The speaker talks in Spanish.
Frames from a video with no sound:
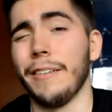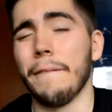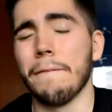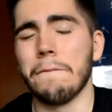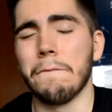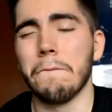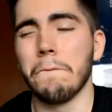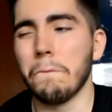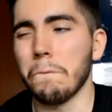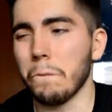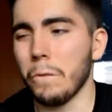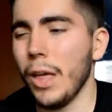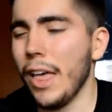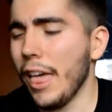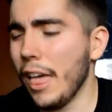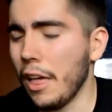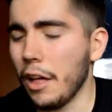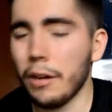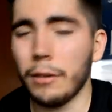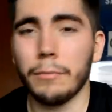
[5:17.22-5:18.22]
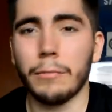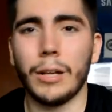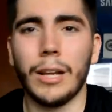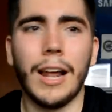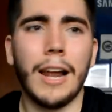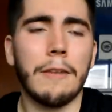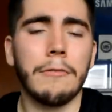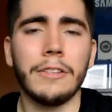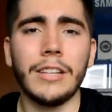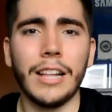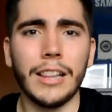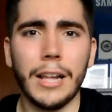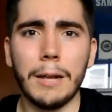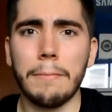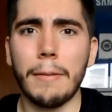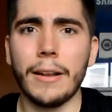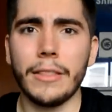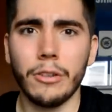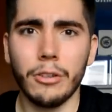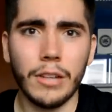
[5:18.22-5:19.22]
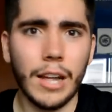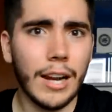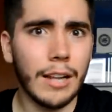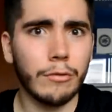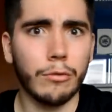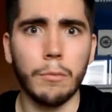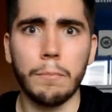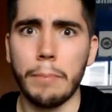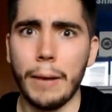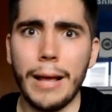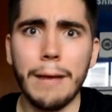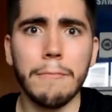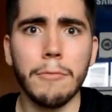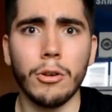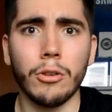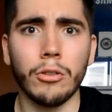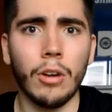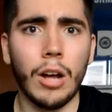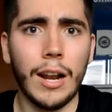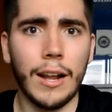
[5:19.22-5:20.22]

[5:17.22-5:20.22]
Mm, eh, al final del partido dale su premio, ¿no?